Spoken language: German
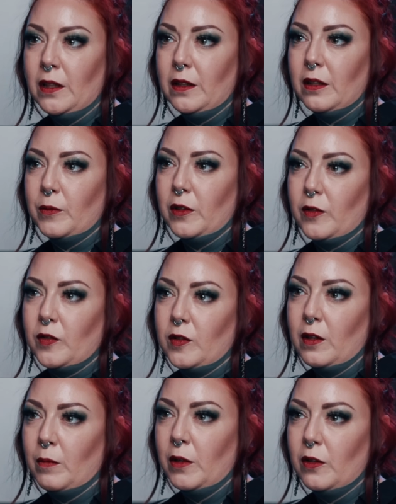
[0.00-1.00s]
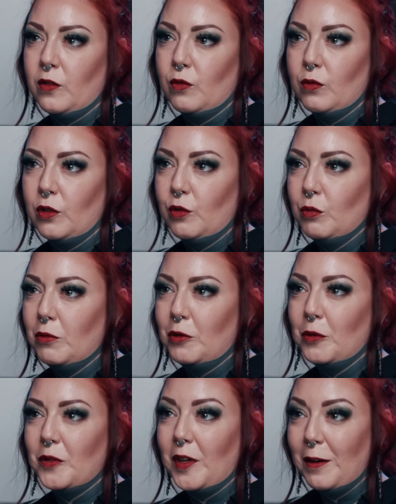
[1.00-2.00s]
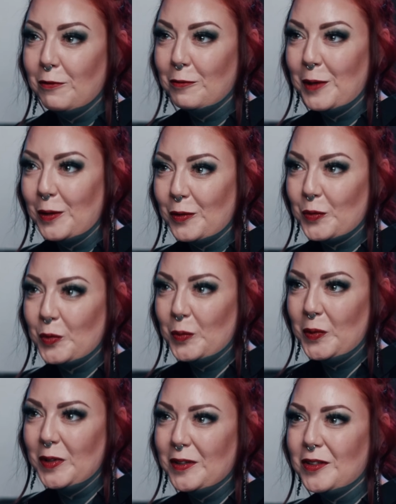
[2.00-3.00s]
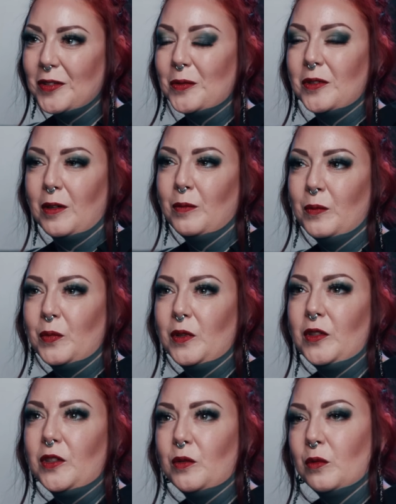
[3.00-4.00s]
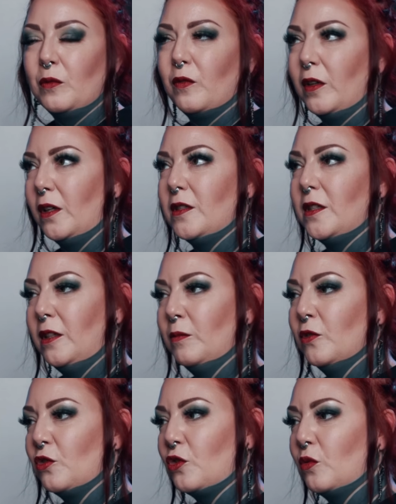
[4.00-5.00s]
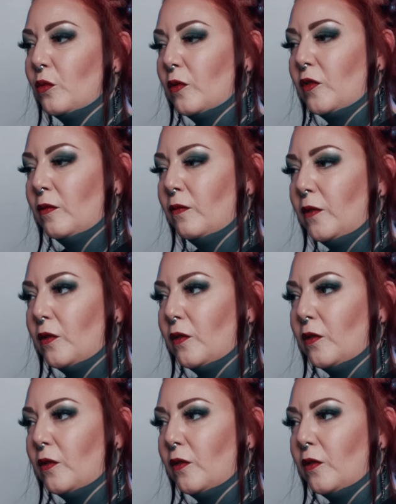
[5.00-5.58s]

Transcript: Ich habe das damals durch Do-It-Yourself mal ausprobiert und dann bin ich irgendwann an Themen gestoßen,